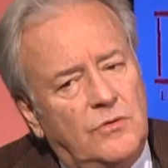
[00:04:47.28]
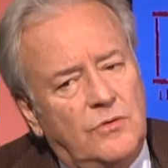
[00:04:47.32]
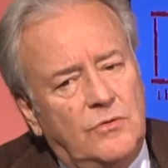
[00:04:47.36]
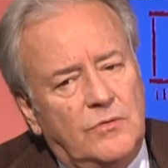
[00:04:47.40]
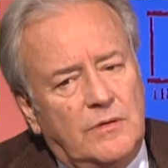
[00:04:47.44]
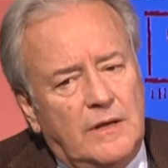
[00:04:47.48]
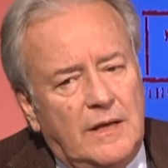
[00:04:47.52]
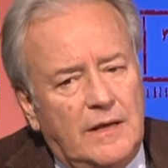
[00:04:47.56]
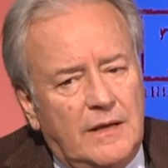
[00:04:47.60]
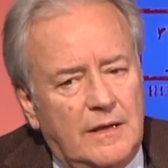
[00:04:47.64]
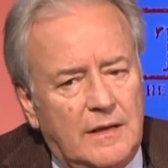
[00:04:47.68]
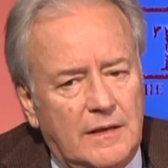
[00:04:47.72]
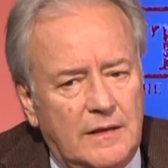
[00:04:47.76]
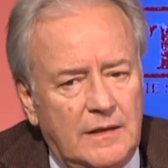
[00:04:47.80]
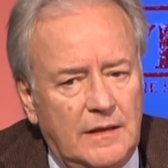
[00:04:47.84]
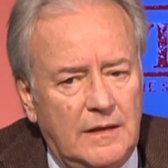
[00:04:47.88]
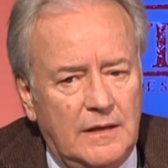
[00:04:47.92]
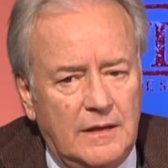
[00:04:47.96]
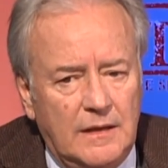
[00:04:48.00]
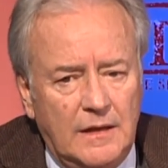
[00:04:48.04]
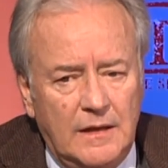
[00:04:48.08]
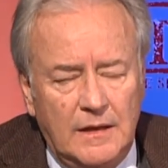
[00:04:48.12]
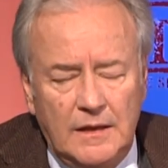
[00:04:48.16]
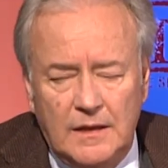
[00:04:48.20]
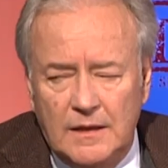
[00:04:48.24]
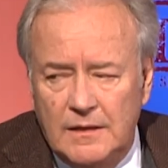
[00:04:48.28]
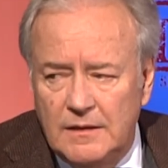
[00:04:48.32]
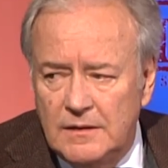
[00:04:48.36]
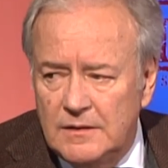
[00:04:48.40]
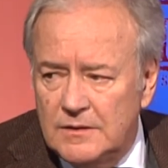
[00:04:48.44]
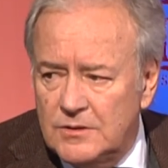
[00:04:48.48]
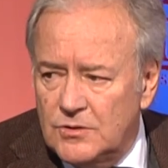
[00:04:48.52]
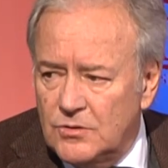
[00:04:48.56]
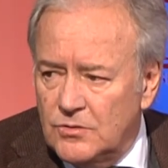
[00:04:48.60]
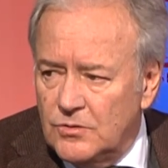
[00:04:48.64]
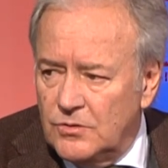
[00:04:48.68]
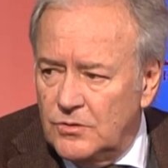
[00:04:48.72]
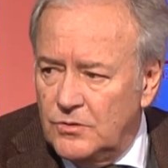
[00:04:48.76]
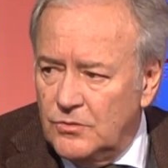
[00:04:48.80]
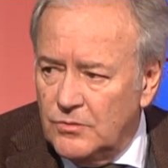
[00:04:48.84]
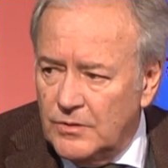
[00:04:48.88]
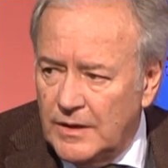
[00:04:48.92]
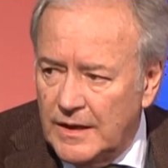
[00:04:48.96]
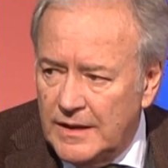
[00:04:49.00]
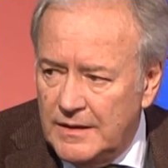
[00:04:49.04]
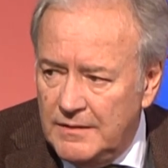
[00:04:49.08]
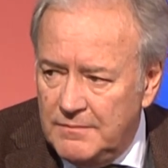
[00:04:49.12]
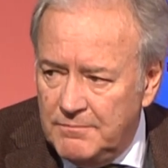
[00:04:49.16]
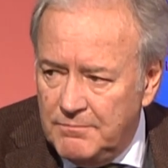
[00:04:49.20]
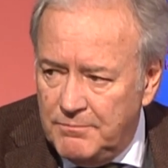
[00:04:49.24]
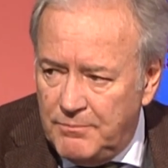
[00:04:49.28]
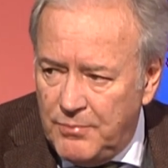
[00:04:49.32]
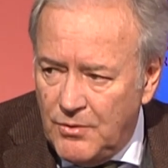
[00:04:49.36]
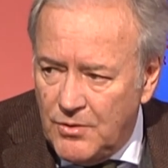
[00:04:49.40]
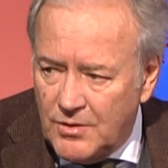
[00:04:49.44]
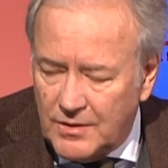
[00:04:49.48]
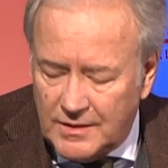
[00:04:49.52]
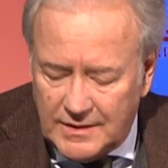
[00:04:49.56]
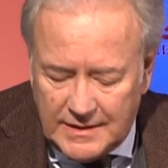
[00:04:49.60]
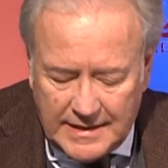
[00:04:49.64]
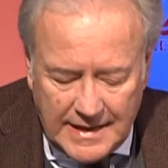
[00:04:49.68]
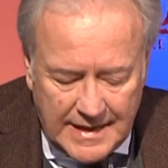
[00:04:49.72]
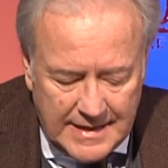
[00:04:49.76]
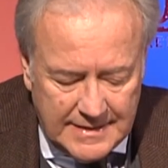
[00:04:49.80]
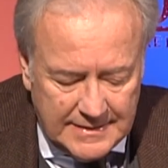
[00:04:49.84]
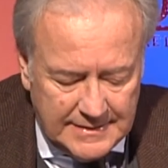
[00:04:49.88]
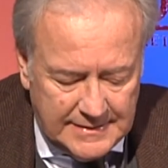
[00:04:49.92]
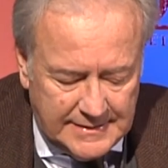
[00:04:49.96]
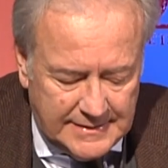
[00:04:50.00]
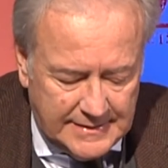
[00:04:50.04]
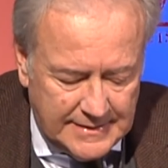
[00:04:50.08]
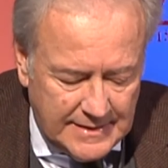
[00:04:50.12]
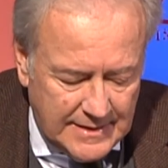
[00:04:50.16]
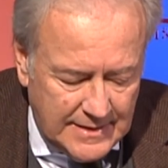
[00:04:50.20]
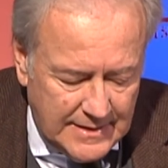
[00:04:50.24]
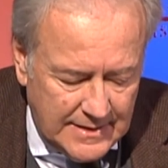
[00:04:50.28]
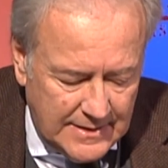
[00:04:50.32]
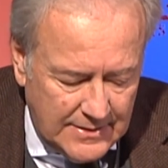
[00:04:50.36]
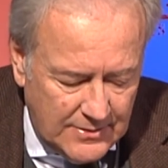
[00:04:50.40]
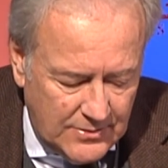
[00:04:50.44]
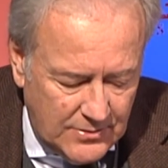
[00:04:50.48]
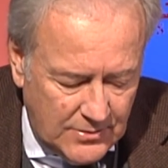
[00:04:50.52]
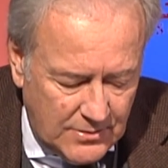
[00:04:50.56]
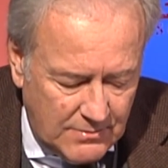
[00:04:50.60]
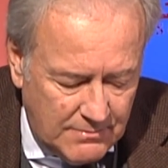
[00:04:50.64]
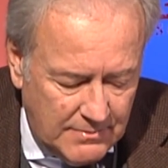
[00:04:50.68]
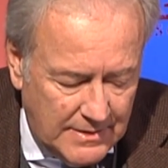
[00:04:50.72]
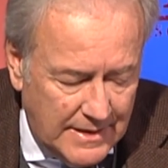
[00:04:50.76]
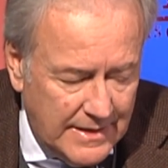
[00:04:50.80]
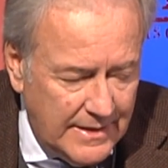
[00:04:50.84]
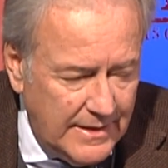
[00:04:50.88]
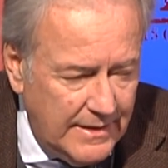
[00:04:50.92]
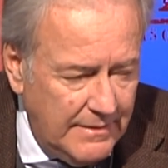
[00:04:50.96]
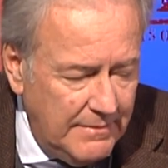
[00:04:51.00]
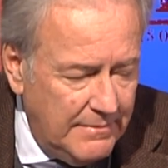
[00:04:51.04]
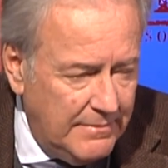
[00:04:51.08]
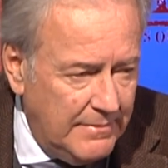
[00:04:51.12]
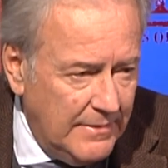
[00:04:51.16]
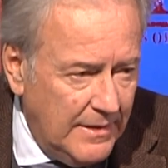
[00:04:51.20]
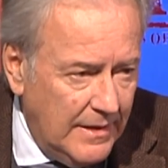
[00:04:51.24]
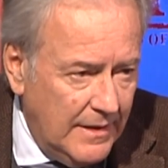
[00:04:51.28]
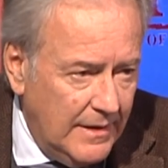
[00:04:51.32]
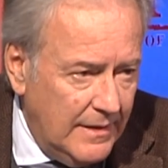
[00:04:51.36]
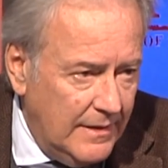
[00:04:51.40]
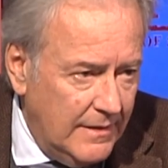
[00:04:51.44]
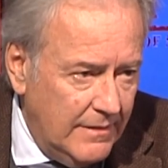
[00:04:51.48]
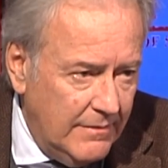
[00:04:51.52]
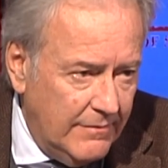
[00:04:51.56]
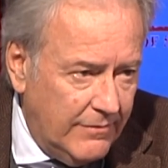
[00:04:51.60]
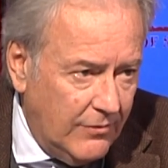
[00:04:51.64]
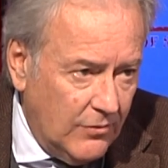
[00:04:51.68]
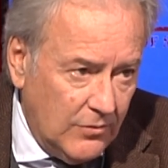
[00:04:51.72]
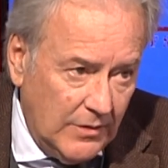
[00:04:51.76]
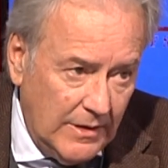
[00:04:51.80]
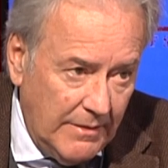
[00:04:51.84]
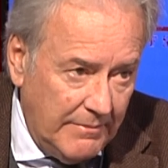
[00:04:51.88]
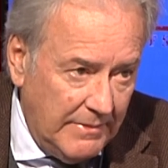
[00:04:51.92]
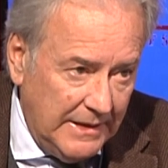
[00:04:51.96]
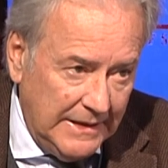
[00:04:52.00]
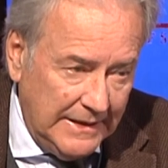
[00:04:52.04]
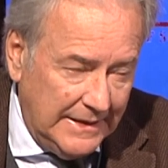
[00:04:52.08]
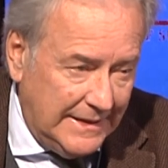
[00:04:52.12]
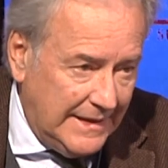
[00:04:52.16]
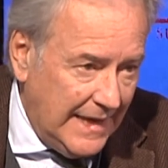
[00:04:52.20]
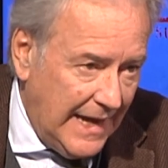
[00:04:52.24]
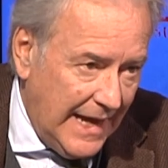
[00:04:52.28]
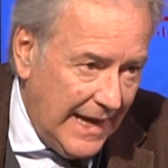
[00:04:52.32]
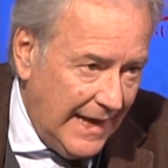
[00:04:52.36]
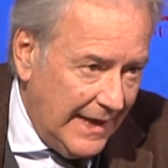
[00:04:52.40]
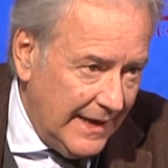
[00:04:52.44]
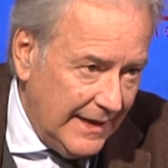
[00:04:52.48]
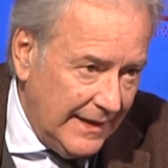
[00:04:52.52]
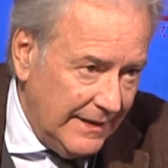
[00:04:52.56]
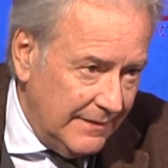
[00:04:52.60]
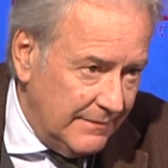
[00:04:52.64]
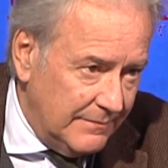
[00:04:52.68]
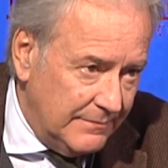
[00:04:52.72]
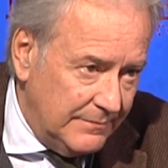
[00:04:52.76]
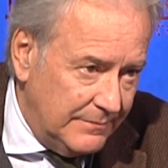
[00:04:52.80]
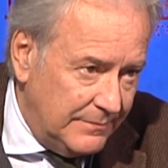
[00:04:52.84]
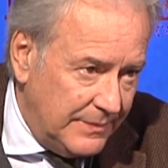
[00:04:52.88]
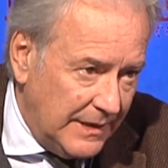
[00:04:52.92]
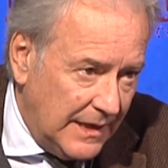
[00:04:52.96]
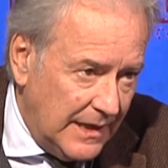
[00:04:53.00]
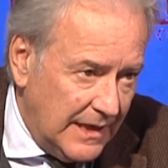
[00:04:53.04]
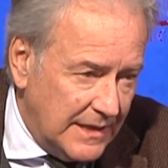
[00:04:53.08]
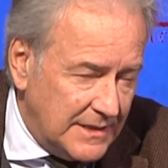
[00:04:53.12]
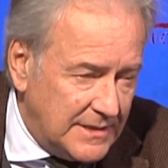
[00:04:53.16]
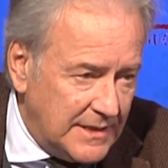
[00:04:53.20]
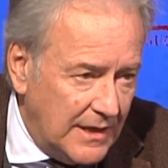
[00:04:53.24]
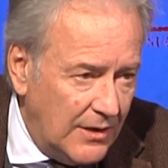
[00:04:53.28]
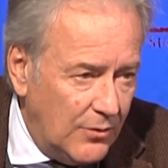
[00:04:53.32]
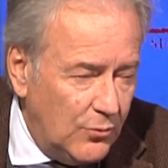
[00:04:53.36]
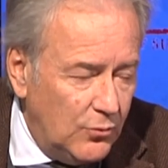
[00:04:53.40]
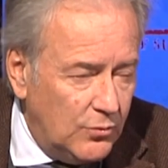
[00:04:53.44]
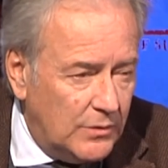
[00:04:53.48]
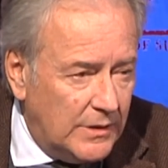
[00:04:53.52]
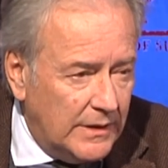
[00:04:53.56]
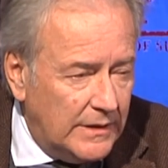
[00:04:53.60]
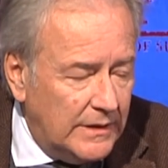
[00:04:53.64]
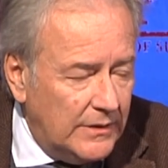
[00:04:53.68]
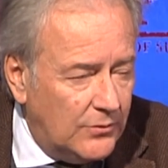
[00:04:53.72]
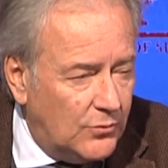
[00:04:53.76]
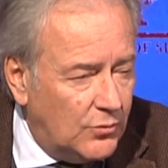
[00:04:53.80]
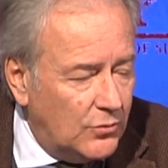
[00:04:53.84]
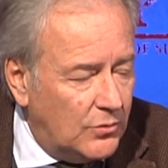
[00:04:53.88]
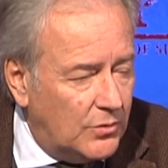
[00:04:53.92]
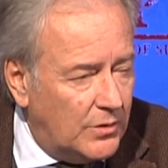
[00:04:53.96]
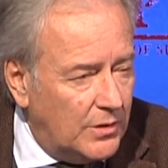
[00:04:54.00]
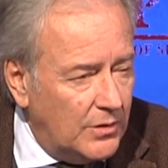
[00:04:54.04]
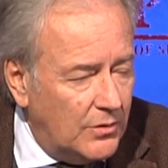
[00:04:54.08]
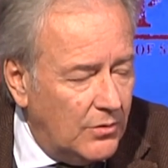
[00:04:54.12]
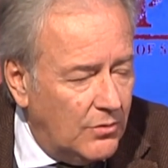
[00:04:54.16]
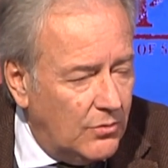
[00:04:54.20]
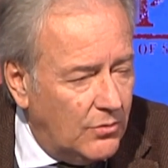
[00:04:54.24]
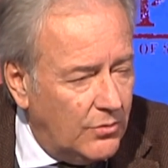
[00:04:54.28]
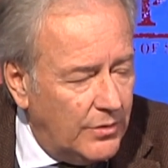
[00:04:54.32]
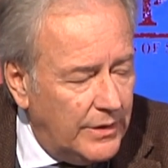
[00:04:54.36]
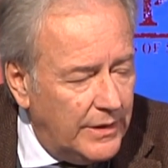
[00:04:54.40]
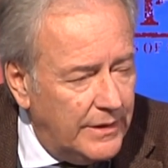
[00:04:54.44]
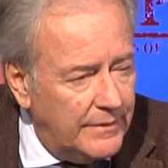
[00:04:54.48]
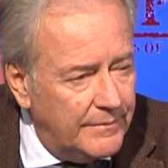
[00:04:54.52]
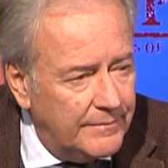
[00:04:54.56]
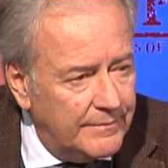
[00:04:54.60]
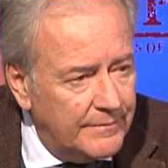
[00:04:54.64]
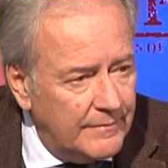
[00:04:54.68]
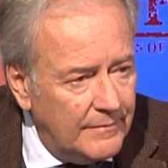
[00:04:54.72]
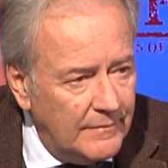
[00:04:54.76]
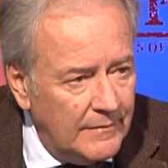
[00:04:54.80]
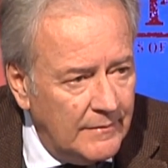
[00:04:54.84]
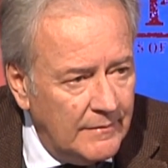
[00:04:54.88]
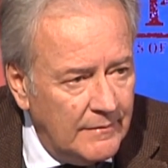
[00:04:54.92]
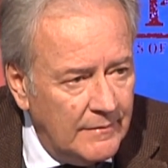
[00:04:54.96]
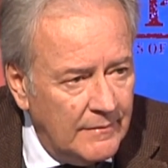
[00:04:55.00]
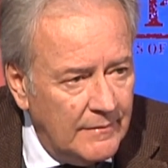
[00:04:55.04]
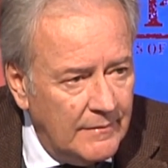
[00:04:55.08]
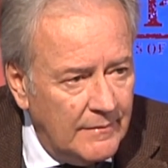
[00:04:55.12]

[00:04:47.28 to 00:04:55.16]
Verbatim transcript: di una, sono di una importanza ormai fondamentale per eh, la salute di tutti noi. Direi